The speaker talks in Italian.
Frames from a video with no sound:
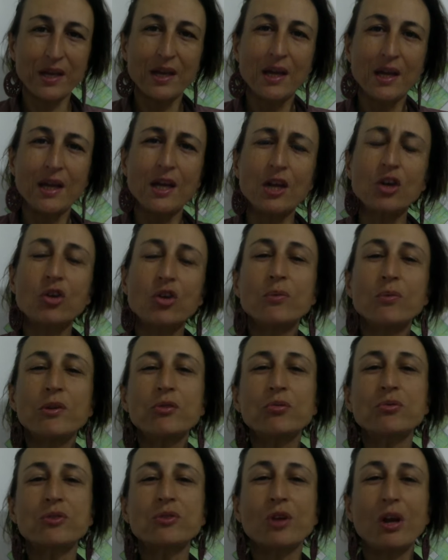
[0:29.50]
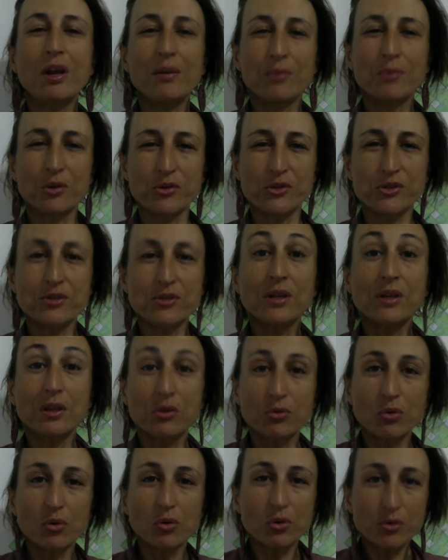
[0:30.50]
e come tutte le emozioni
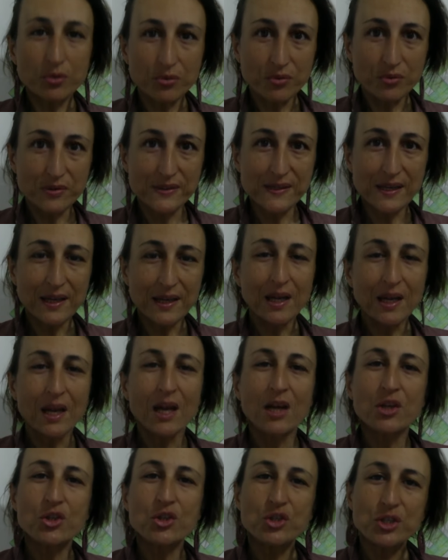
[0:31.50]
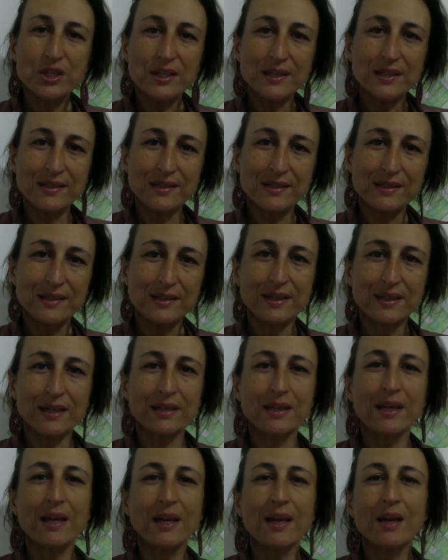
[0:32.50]
dolorose ci indica
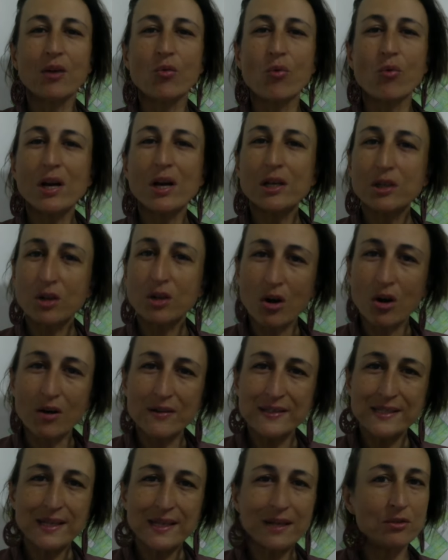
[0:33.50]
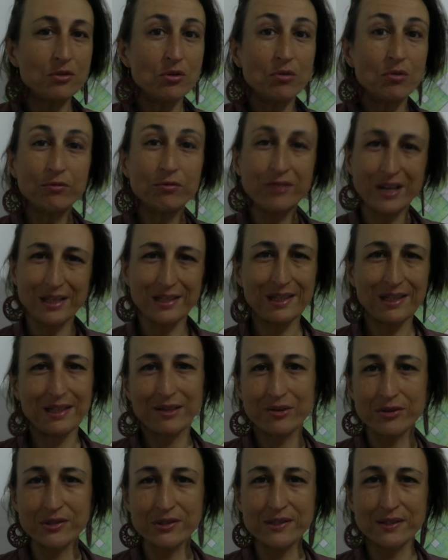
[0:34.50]
che qualcosa non va nella
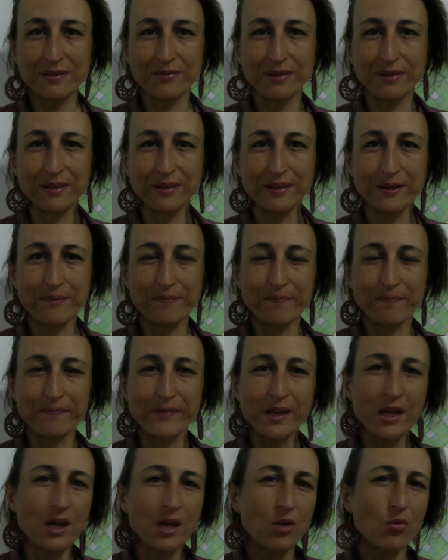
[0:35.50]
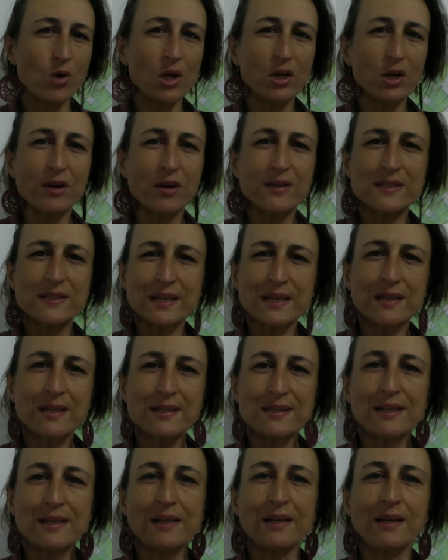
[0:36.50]
nostra vita, qualcosa è
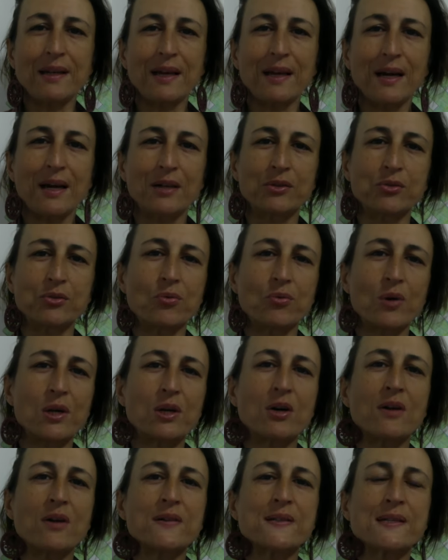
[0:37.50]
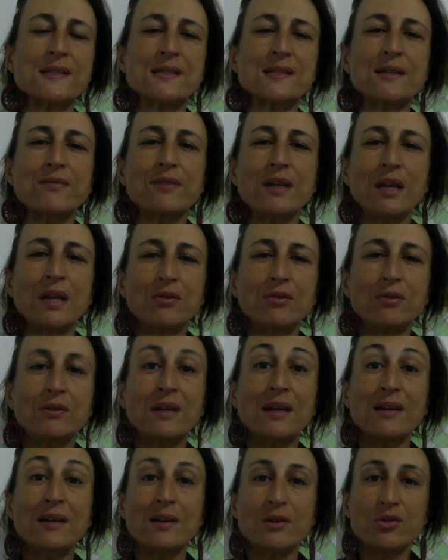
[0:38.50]
disallineato, qualcosa sta venendo
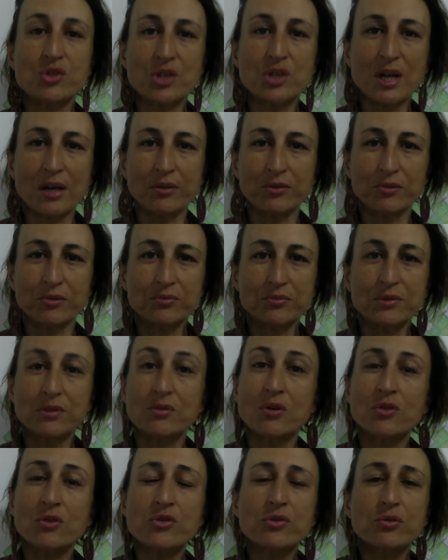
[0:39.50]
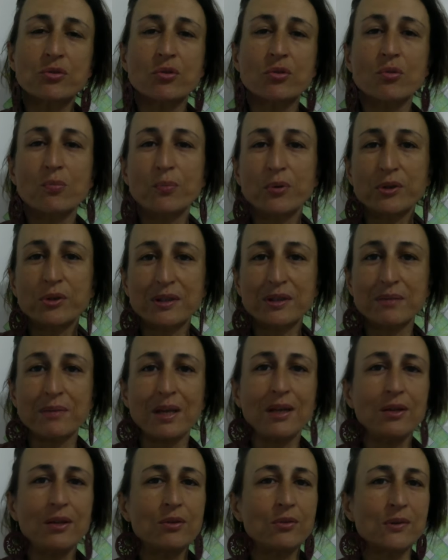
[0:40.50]
danneggiato, un nostro
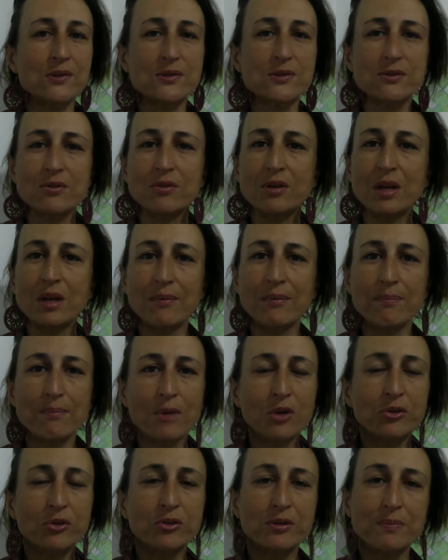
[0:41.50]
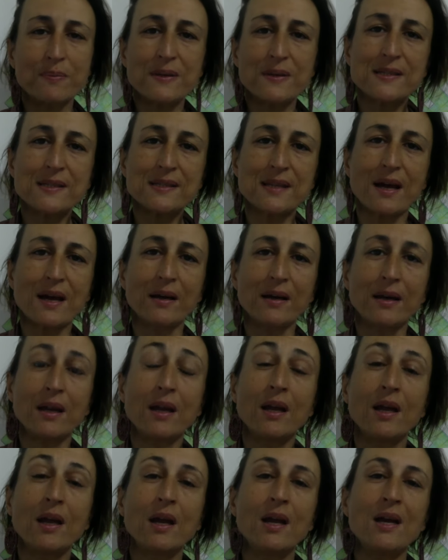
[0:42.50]
comportamento, azione, modo di pensare
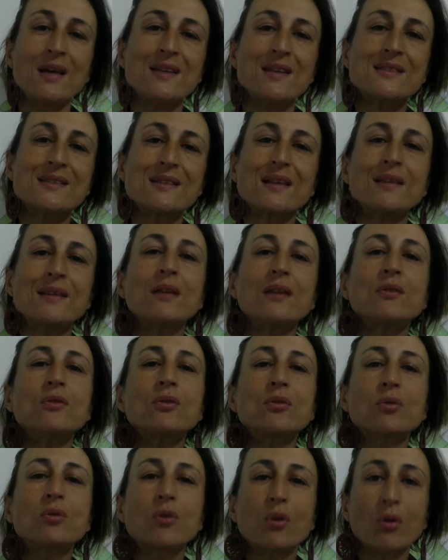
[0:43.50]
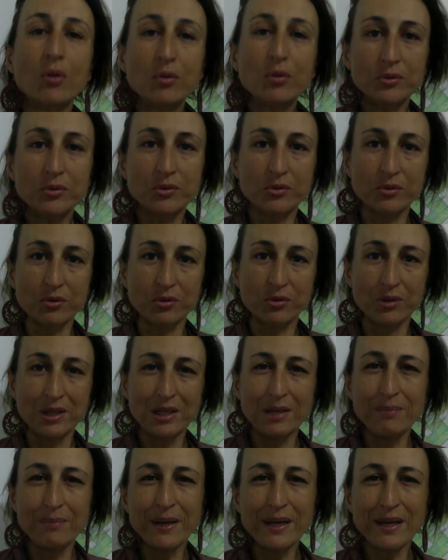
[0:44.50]
sta andando contro
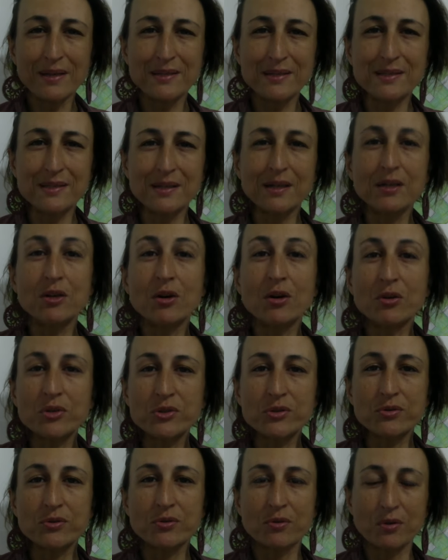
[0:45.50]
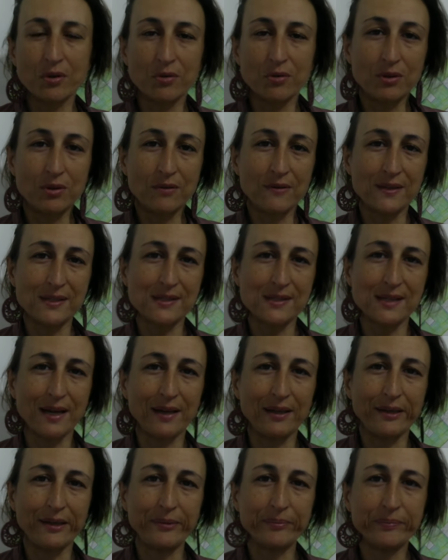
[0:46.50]
il benessere nostro e
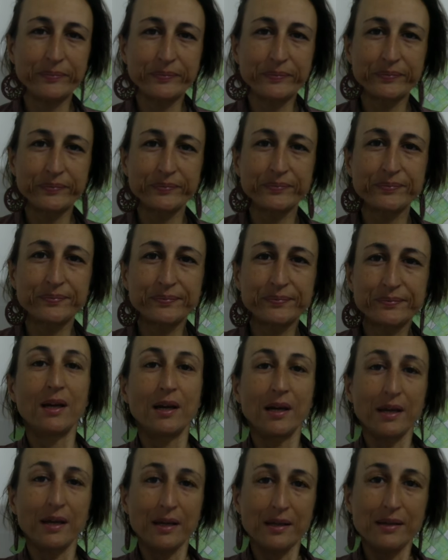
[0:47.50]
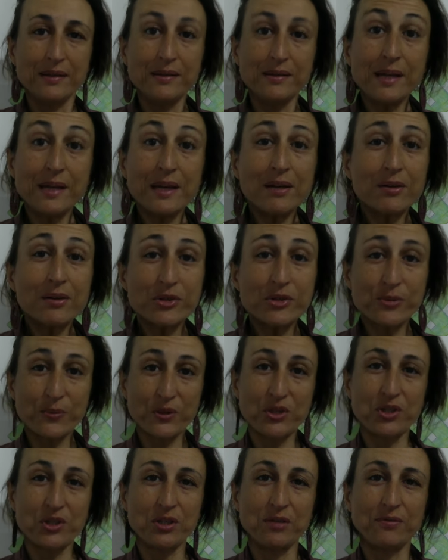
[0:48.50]
universale. Nello
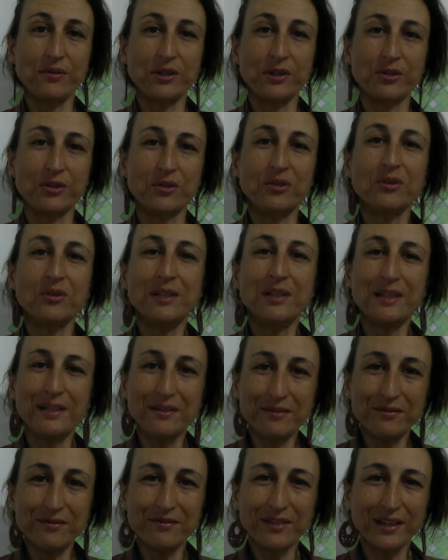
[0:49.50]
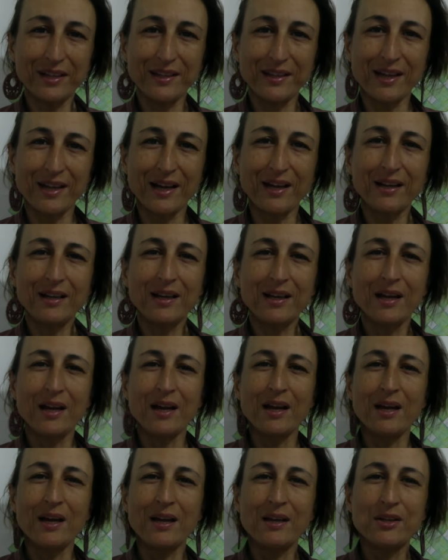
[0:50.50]
specifico, l'invidia
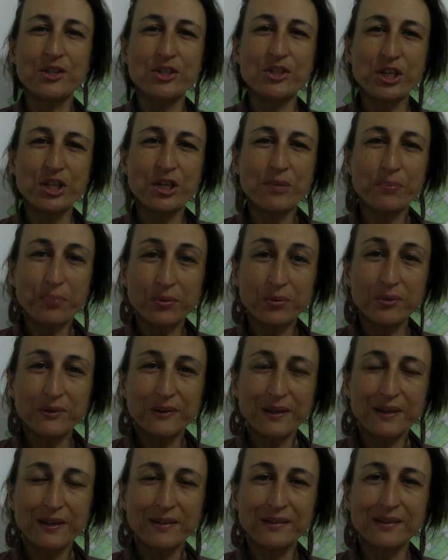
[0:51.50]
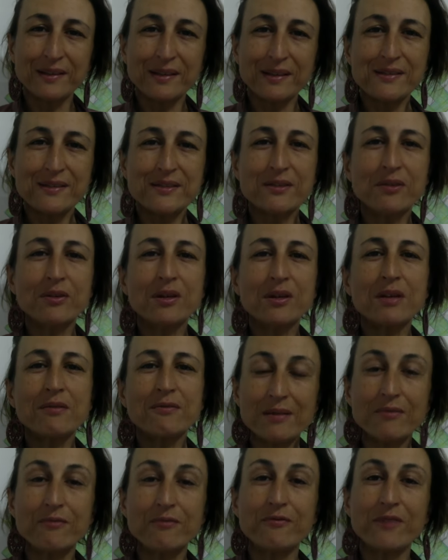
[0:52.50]
ci punta la
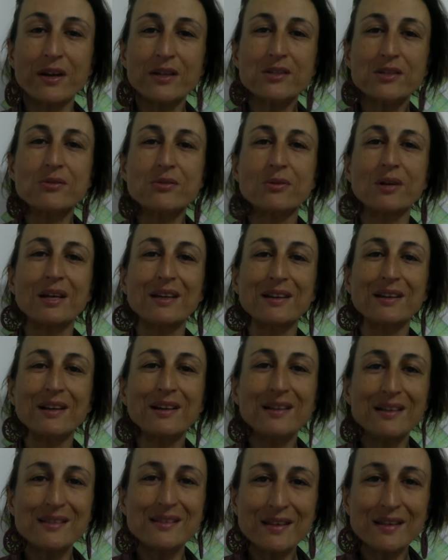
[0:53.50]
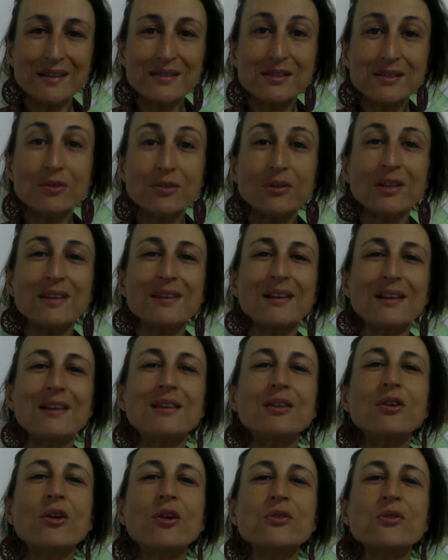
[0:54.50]
direzione verso la realizzazione del
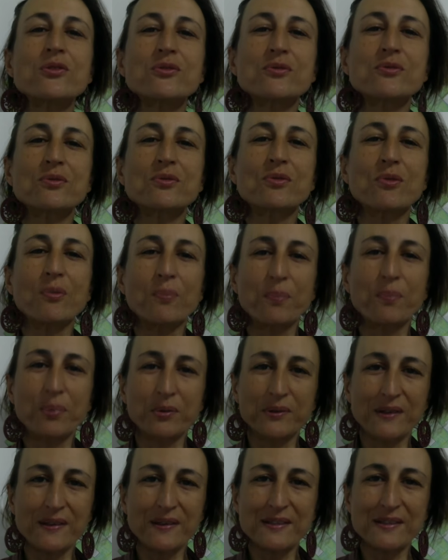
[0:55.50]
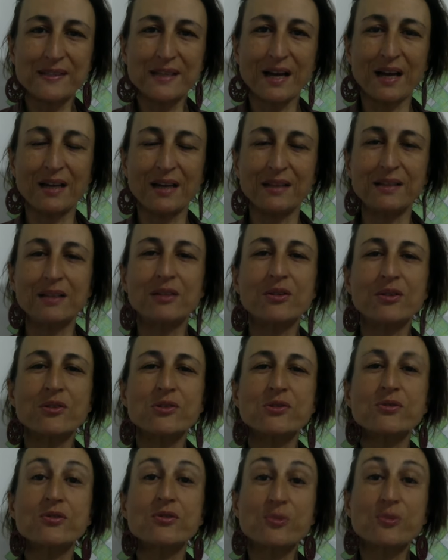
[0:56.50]
nostro potenziale, del
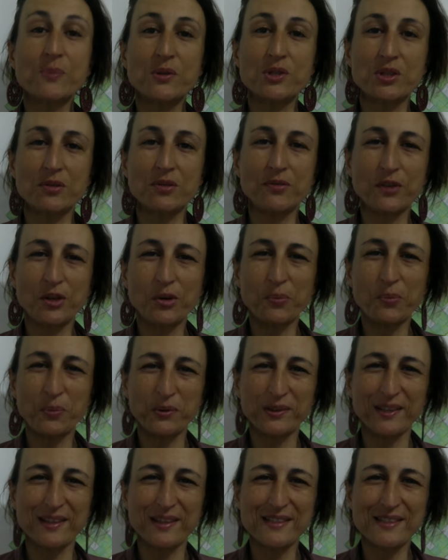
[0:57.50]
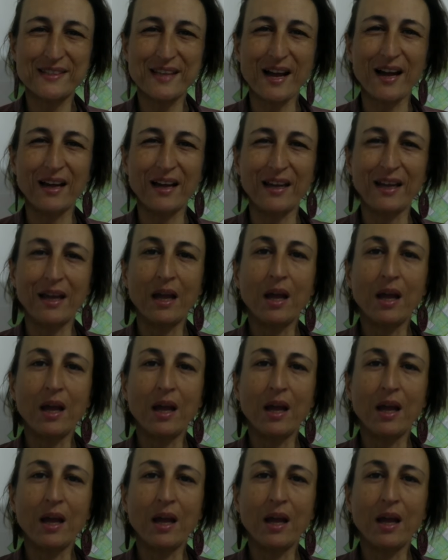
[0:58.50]
nostro specifico potenziale